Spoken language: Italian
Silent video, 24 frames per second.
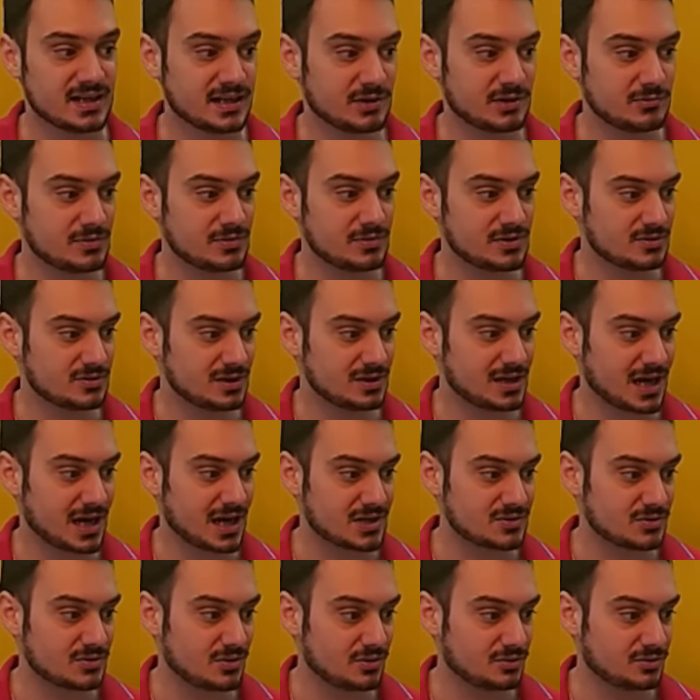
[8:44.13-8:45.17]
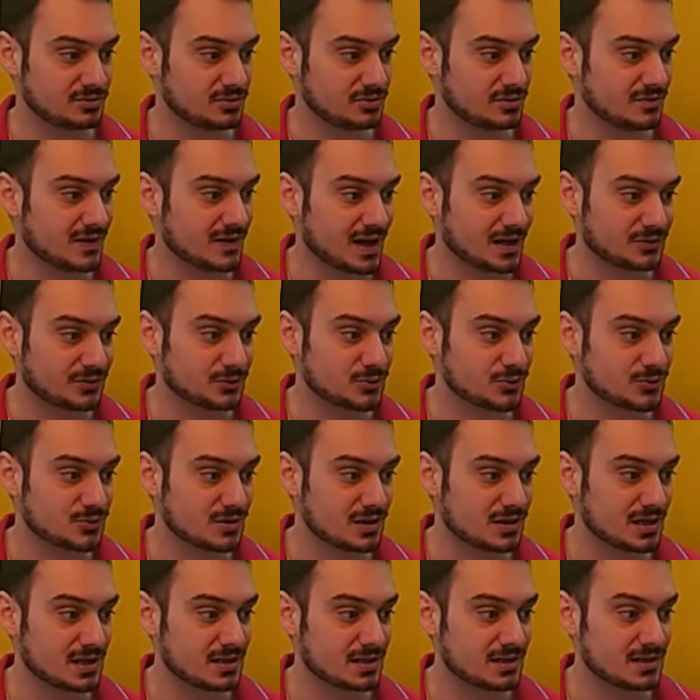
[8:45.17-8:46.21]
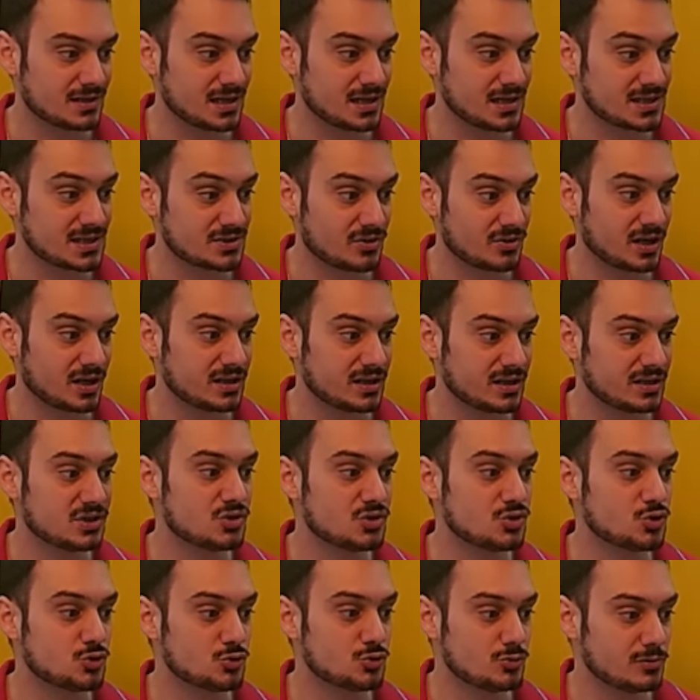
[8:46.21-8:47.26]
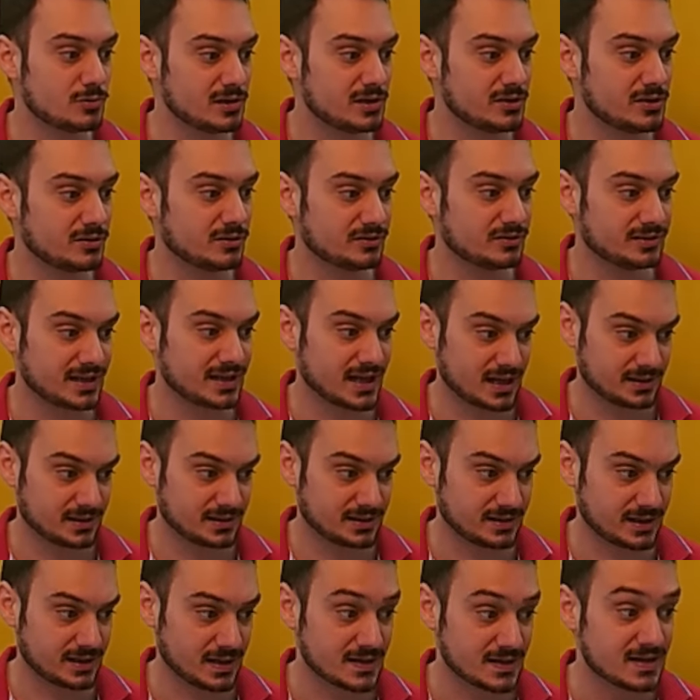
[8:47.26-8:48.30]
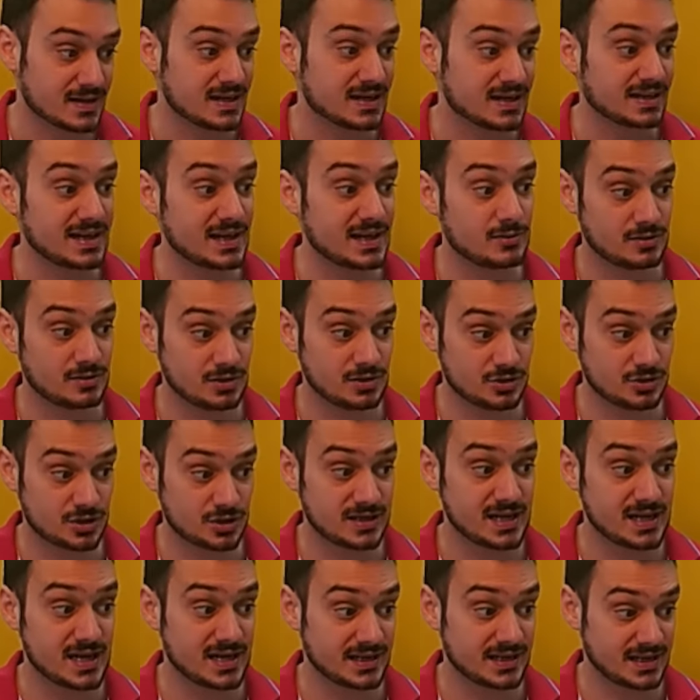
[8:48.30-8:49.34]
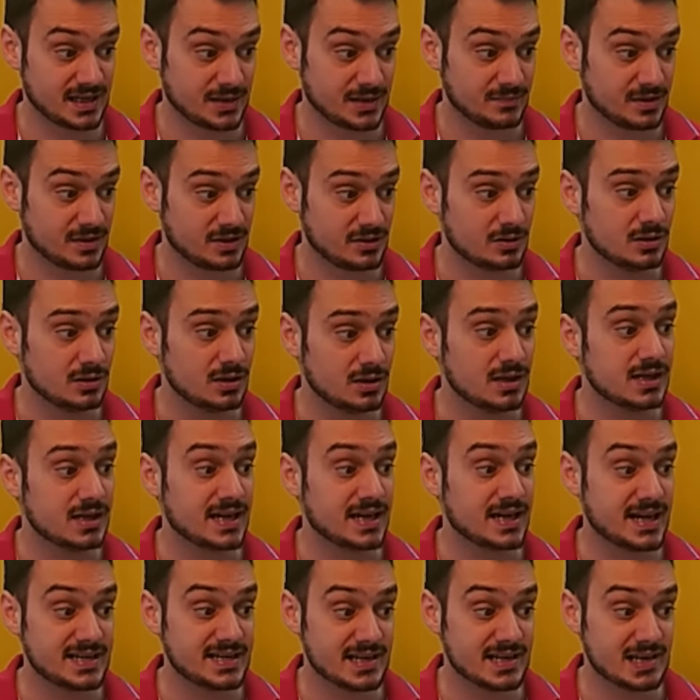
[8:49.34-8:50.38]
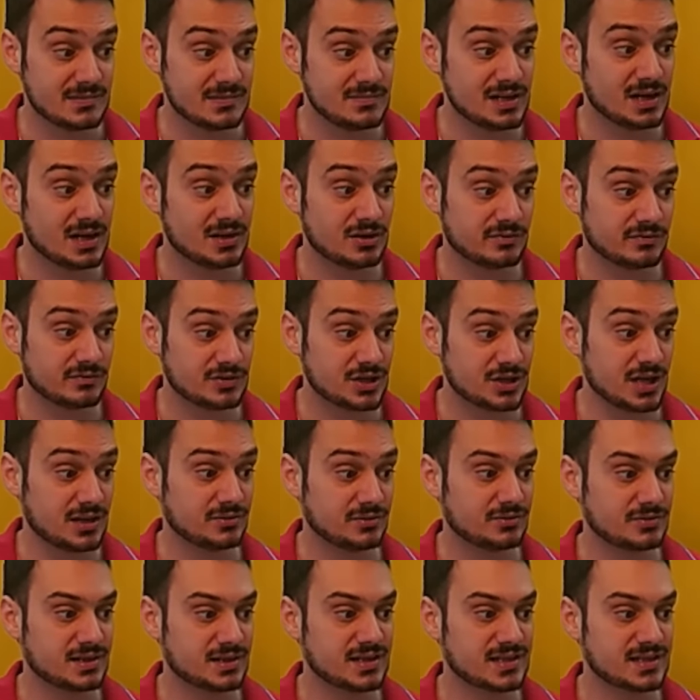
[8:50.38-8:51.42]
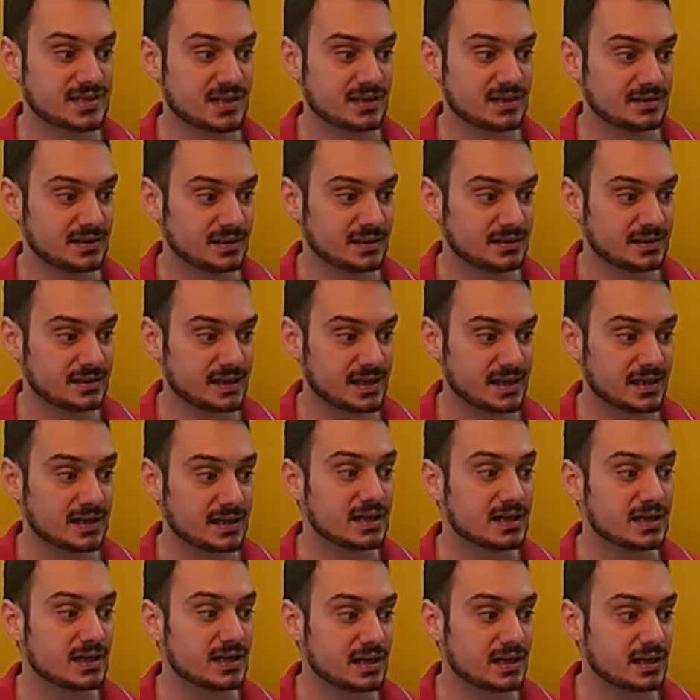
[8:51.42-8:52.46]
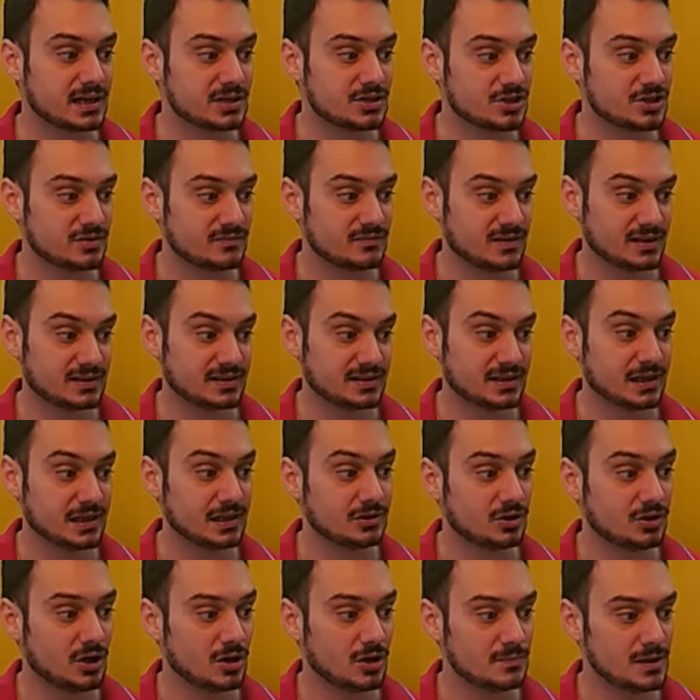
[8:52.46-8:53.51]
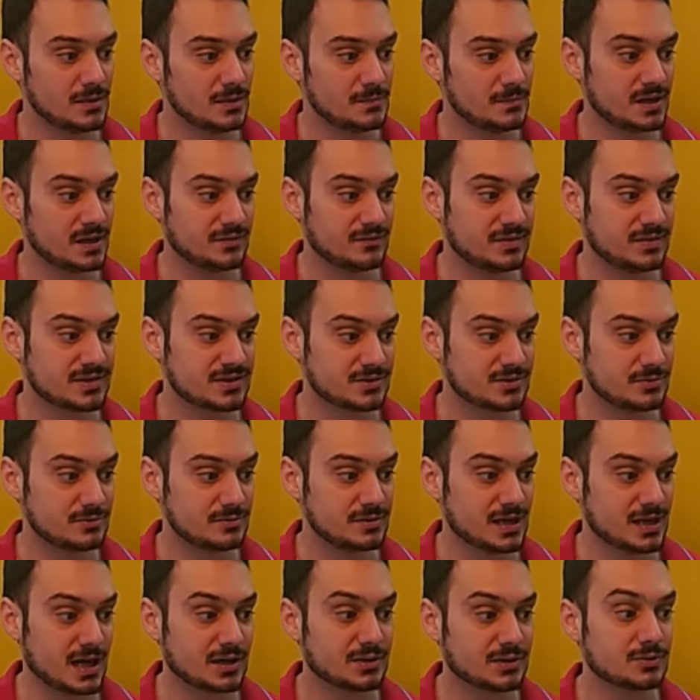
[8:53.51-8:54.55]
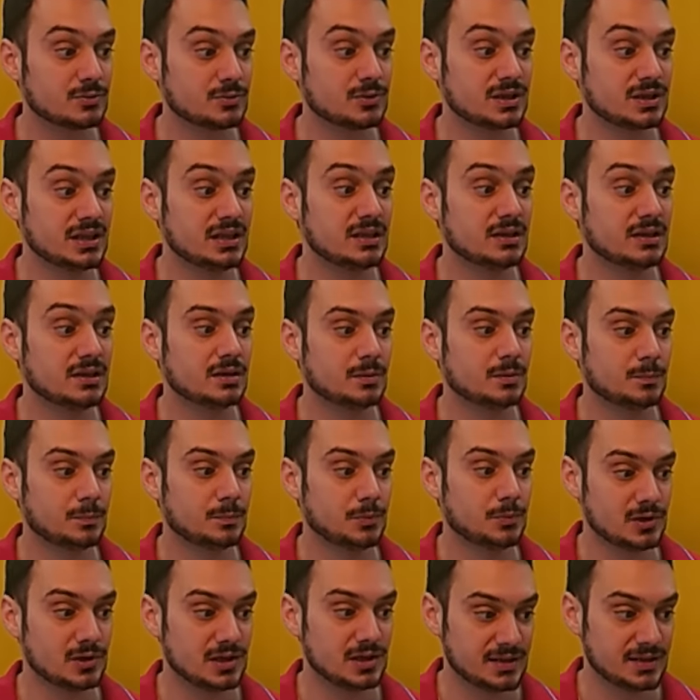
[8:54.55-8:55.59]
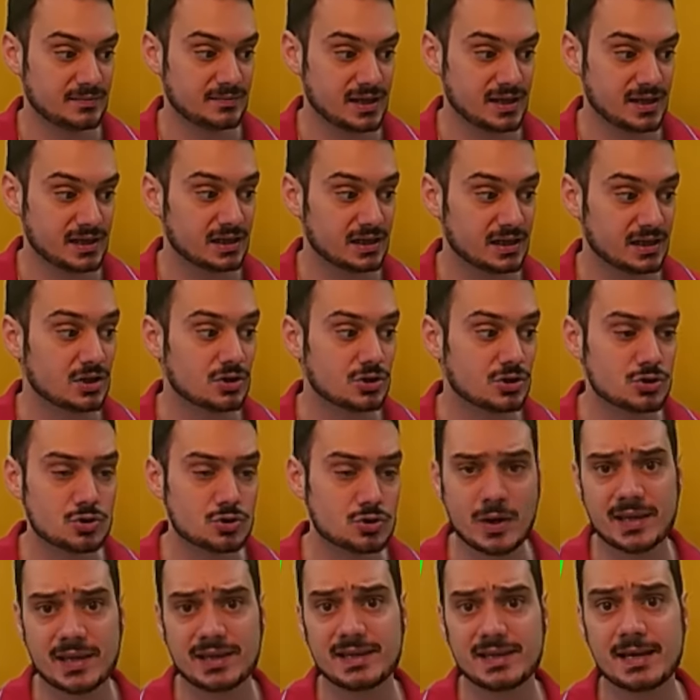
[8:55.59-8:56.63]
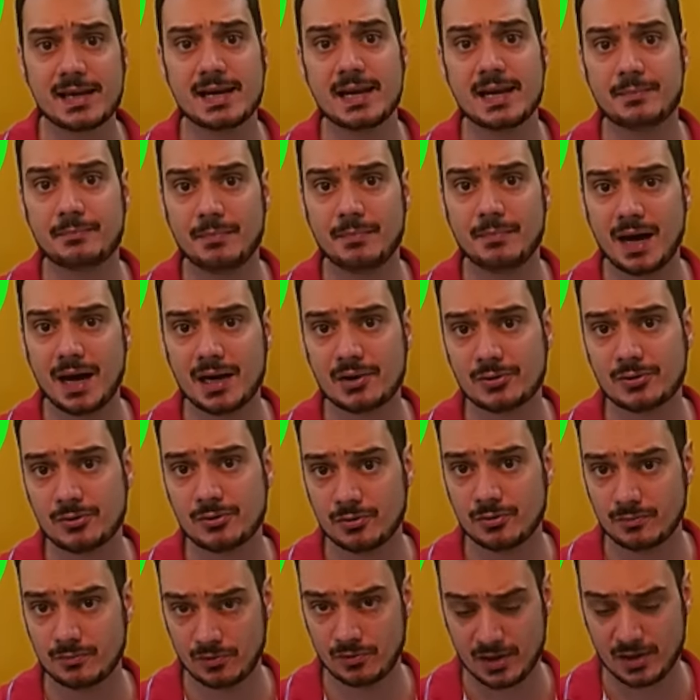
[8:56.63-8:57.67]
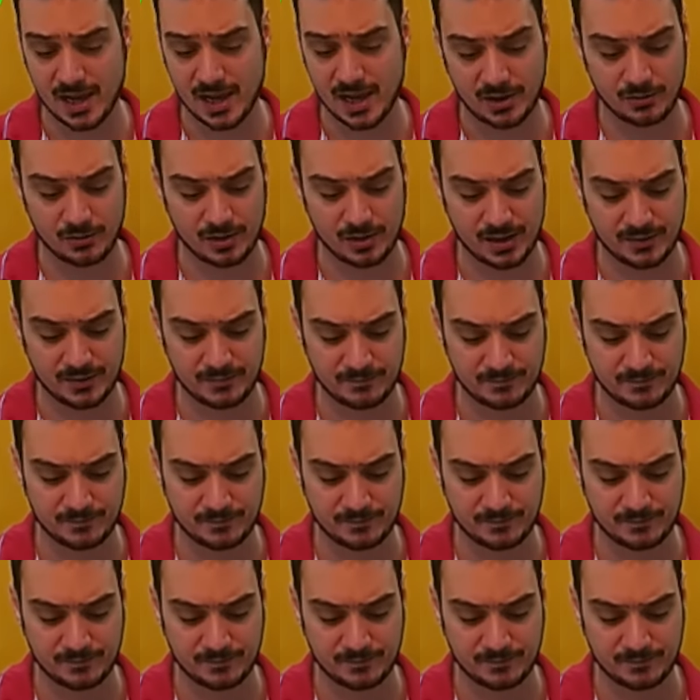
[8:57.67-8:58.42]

In questo caso ho trovato la, la storia di Giulio Natta, che era un ingegnere chimico e nel 1963 ricevette il Nobel per aver studiato i polimeri, cioè delle macromolecole.